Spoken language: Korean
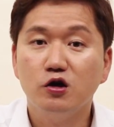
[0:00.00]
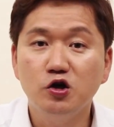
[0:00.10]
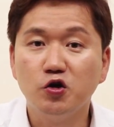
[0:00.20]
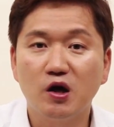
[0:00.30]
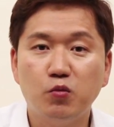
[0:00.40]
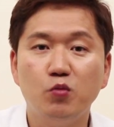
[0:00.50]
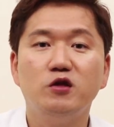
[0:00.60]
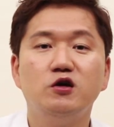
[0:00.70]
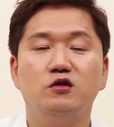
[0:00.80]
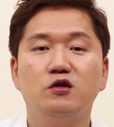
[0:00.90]
그러다
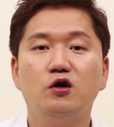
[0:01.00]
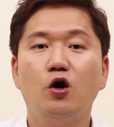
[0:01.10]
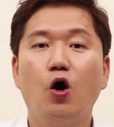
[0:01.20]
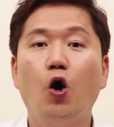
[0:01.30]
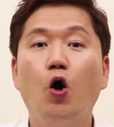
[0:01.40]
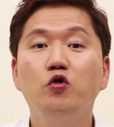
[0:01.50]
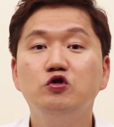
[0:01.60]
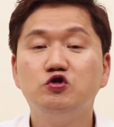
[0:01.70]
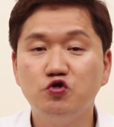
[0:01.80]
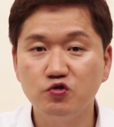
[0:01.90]
보면은
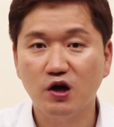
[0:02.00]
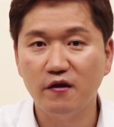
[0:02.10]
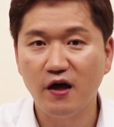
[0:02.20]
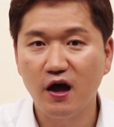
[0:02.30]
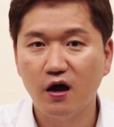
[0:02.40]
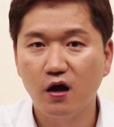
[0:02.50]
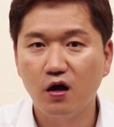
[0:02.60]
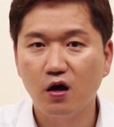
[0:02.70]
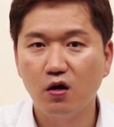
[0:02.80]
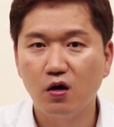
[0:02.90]
어느 순간에
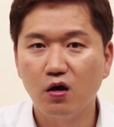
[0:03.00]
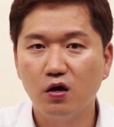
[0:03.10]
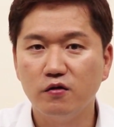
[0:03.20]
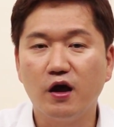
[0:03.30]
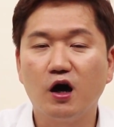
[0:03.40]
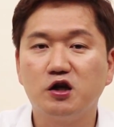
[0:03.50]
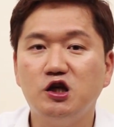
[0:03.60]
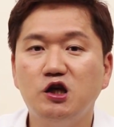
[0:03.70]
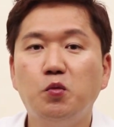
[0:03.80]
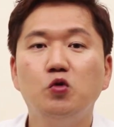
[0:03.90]
내가
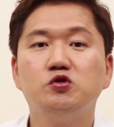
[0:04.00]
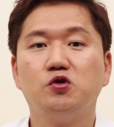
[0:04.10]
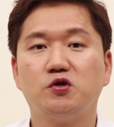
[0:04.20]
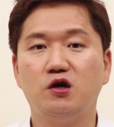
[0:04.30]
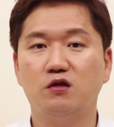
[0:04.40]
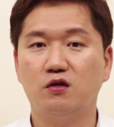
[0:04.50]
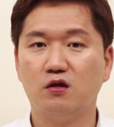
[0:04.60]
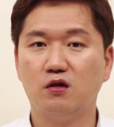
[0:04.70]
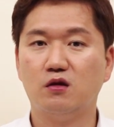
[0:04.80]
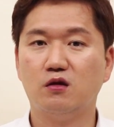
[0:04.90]
기본적인
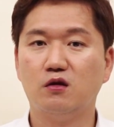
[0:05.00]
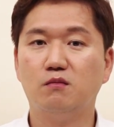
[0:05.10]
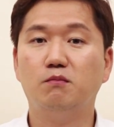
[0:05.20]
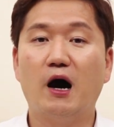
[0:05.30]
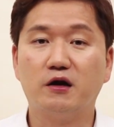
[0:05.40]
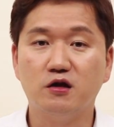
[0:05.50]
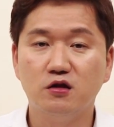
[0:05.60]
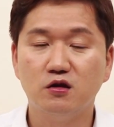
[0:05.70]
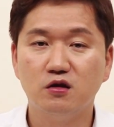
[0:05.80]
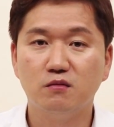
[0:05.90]

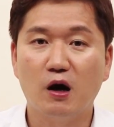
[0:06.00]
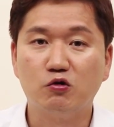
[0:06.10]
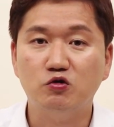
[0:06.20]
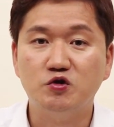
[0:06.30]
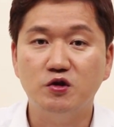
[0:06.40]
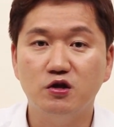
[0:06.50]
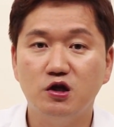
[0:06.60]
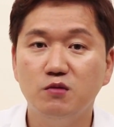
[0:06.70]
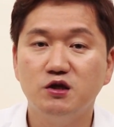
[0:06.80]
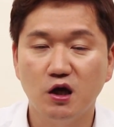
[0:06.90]
말은 바꿀 수 있는
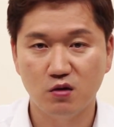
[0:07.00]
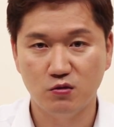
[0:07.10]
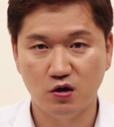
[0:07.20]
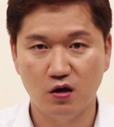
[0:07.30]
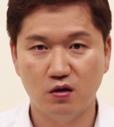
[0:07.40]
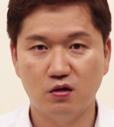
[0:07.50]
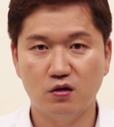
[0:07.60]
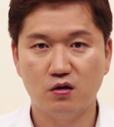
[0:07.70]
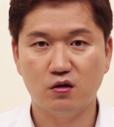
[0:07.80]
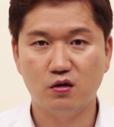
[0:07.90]
힘이 생깁니다.
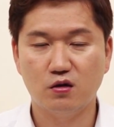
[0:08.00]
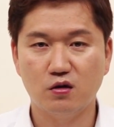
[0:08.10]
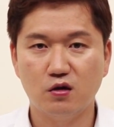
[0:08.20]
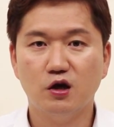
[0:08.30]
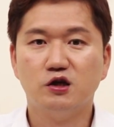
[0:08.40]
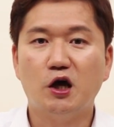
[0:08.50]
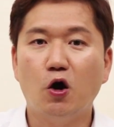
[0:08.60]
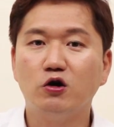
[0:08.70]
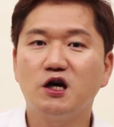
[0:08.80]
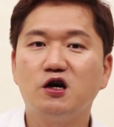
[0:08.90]
제
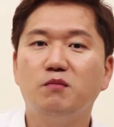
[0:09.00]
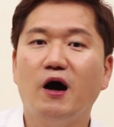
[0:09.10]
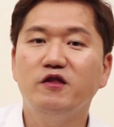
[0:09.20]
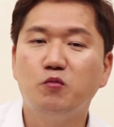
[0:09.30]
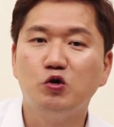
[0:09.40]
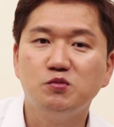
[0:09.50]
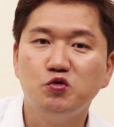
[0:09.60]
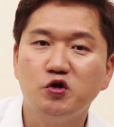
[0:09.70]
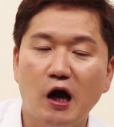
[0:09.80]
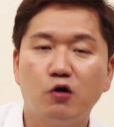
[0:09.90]
영상을 많이 보신
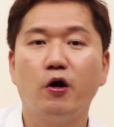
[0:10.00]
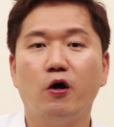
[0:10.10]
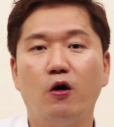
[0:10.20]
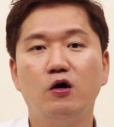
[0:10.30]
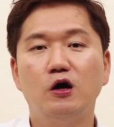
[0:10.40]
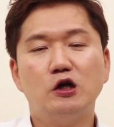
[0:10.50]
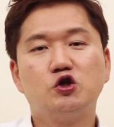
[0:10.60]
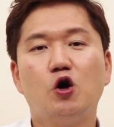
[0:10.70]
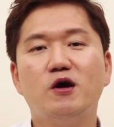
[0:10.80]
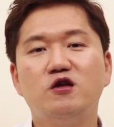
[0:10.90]
분들은 알 거예요.
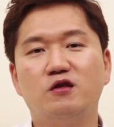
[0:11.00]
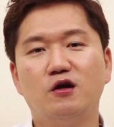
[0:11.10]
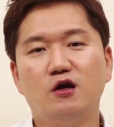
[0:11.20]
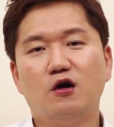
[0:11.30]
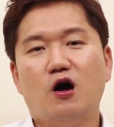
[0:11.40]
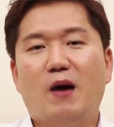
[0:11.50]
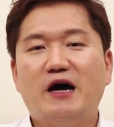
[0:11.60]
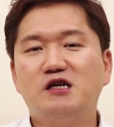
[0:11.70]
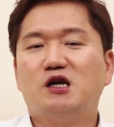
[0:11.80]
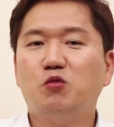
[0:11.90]
처음에는 아,
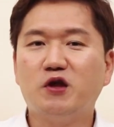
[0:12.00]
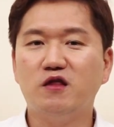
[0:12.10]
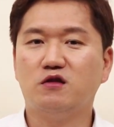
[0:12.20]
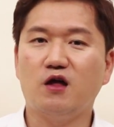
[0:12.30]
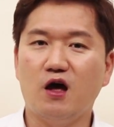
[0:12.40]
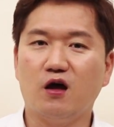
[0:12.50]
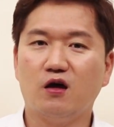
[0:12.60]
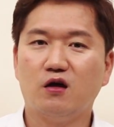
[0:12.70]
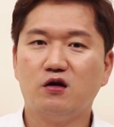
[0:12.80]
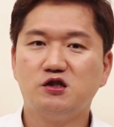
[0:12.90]
말을 잘 못했는데
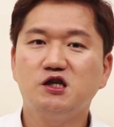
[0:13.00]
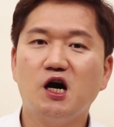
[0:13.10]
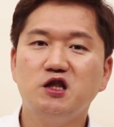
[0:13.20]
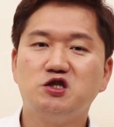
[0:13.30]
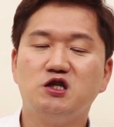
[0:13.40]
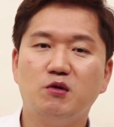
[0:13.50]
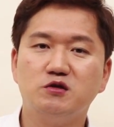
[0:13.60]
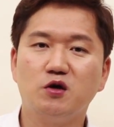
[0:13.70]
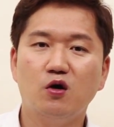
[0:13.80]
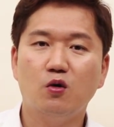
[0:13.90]
시간이
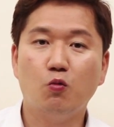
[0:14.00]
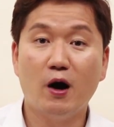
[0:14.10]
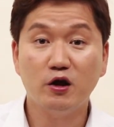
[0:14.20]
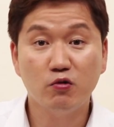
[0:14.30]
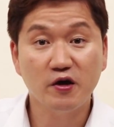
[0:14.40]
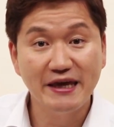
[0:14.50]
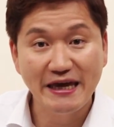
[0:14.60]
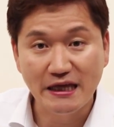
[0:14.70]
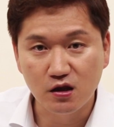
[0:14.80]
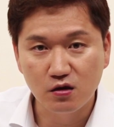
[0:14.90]
지나면서 What do you wanna
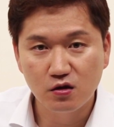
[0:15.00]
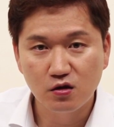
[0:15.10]
eat?